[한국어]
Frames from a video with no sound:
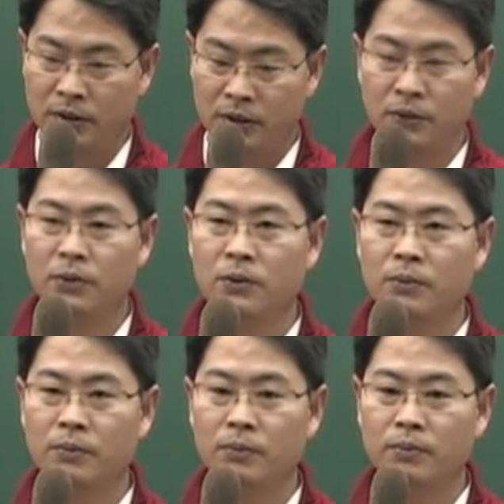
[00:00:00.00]

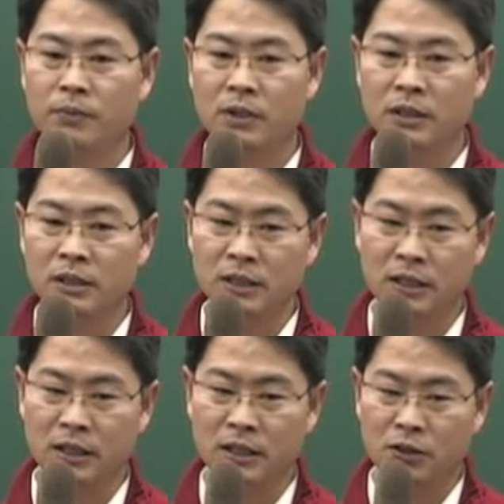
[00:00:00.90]
그리고
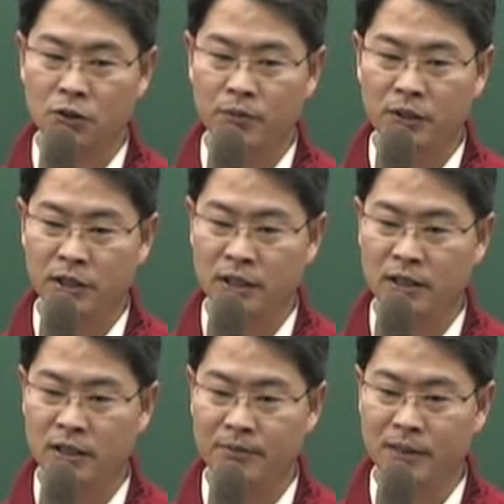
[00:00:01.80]
등기를
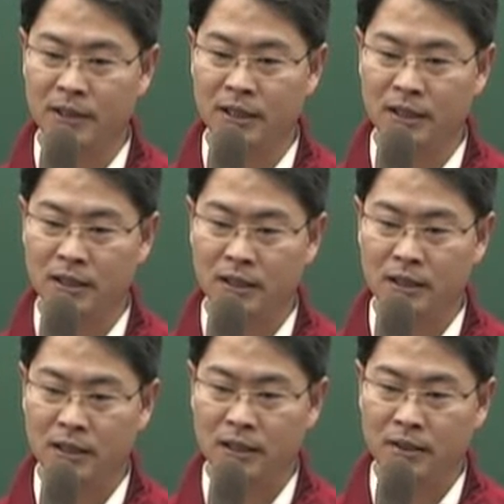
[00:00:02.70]
소멸시키는 겁니다.
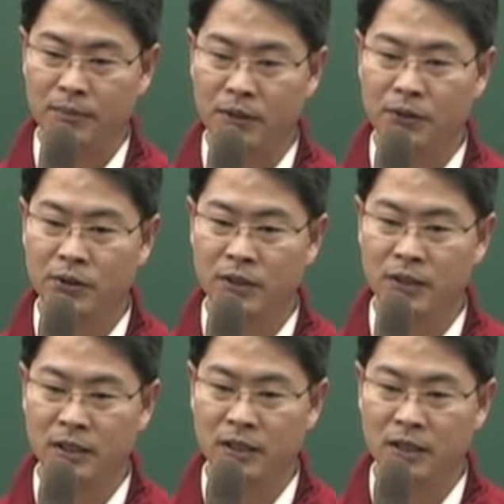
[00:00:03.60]

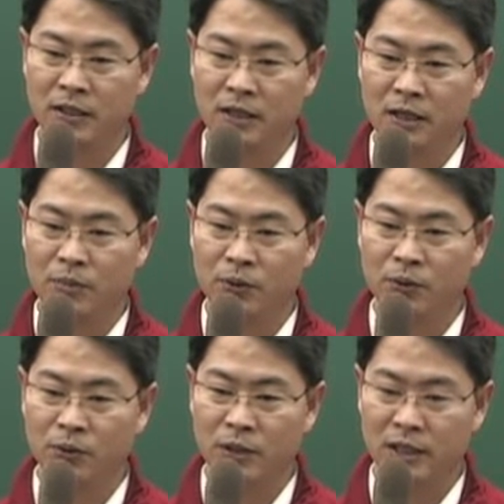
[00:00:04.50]
멸시등기는
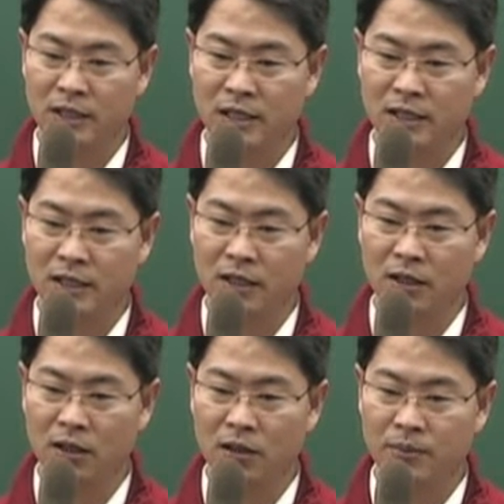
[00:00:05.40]
부동산
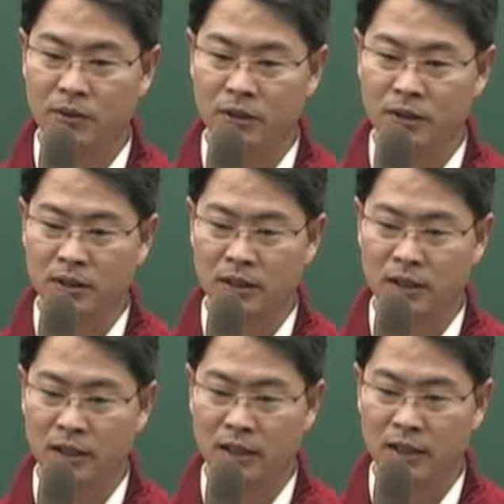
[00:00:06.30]
자체가 없어졌을
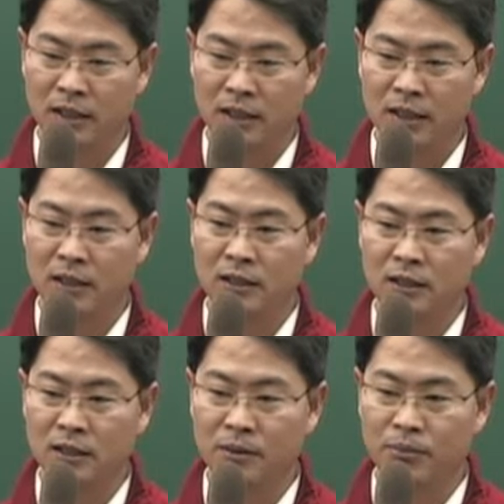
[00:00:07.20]
때
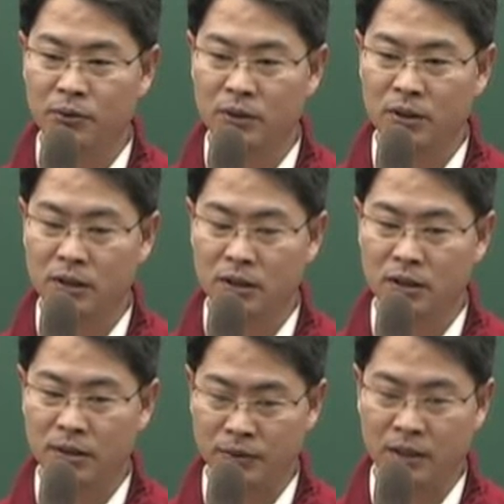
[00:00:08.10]
등기부를
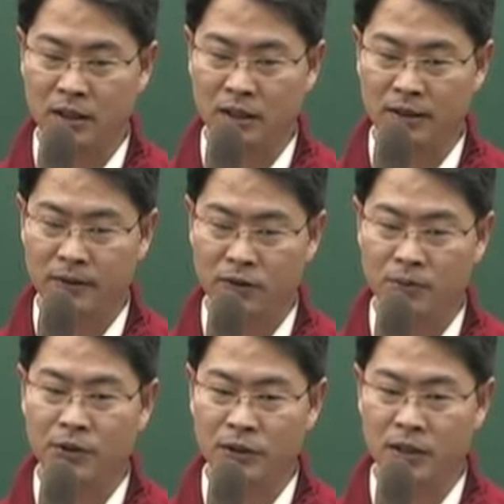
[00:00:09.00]
없애는 것,
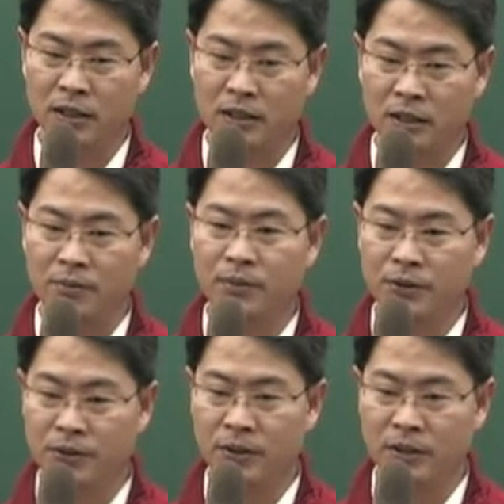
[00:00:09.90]
소멸시키는 게
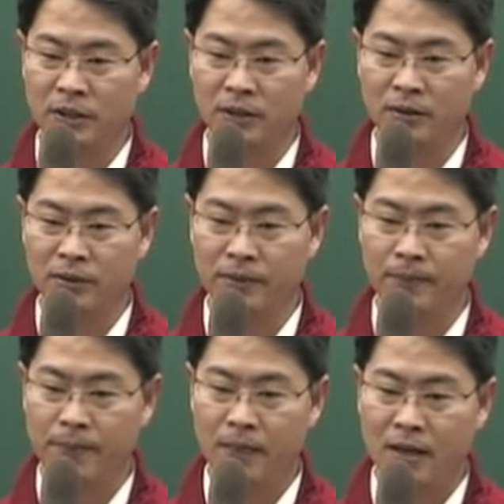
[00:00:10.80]

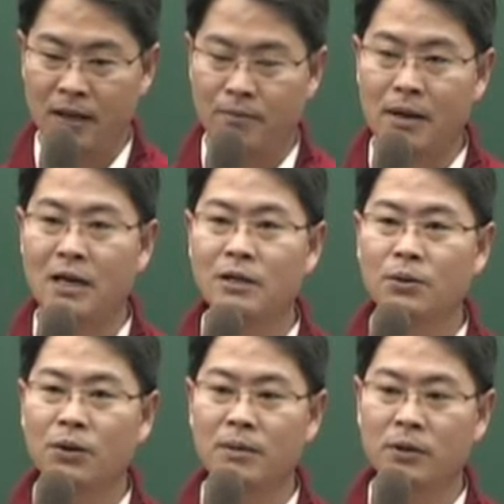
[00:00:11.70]
멸시등기였고요.
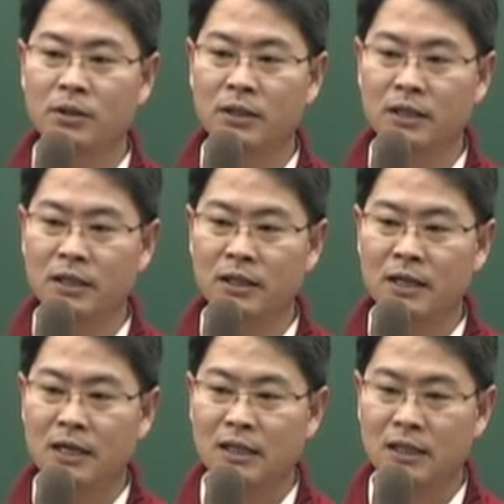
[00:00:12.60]
말소회복등기는
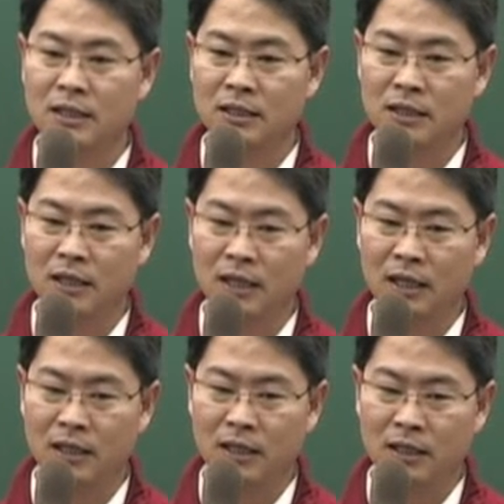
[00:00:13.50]

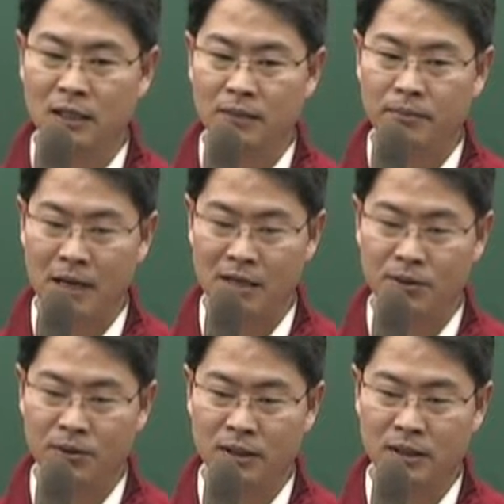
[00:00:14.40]
등기가
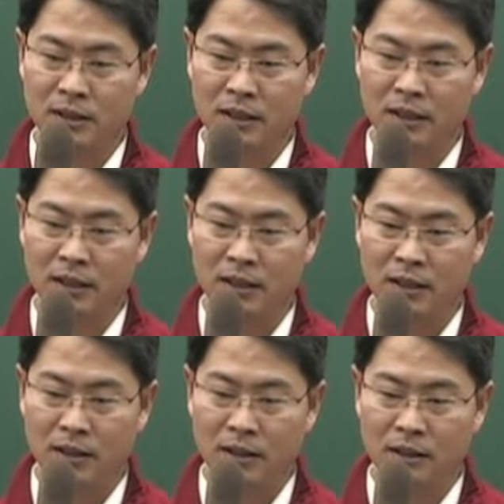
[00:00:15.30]
말소됐을 때
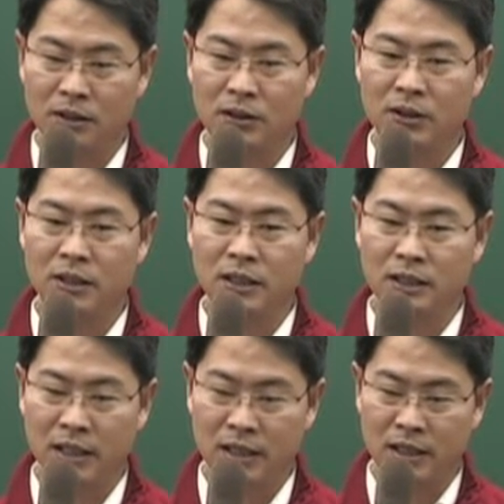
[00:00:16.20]
그 등기
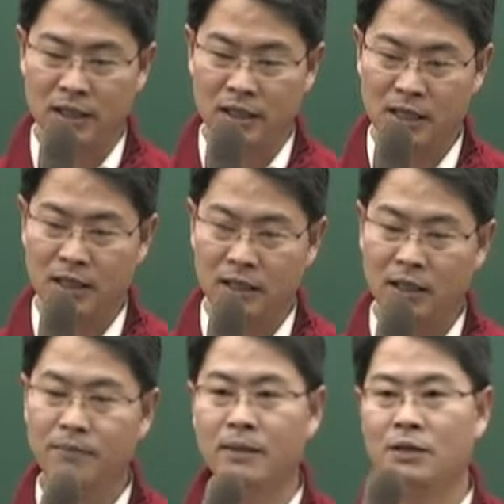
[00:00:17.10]
자체를 살리는
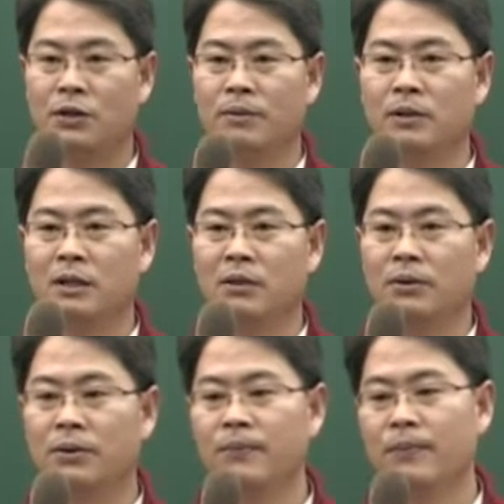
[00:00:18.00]
게
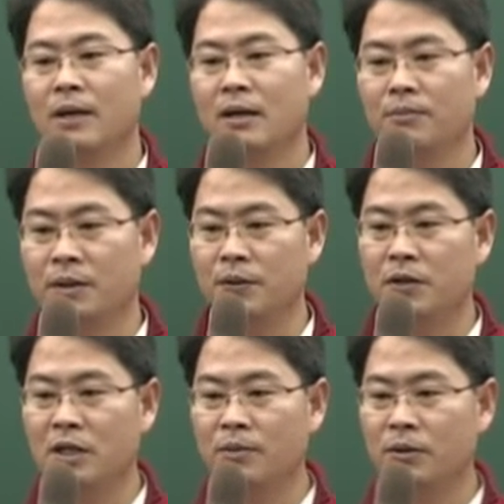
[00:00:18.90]
말소회복등기고요.
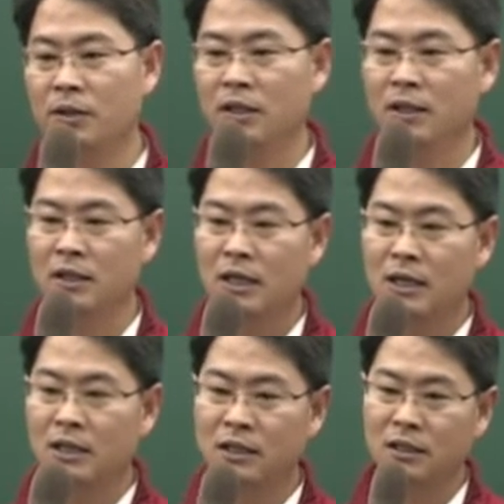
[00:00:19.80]
멸실 회복 등기는
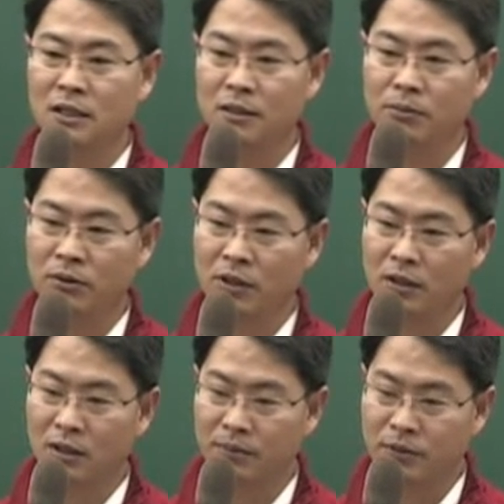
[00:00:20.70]

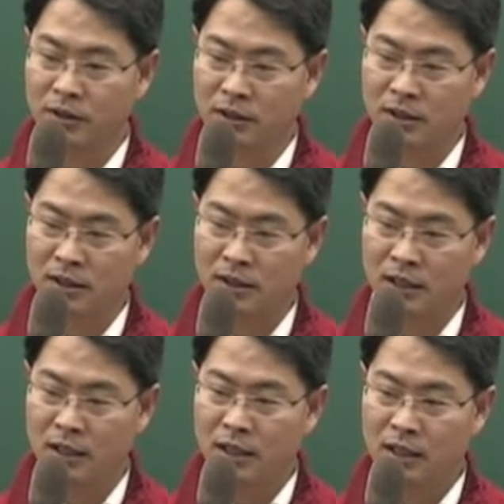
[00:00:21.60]
등기부가 없어졌을 때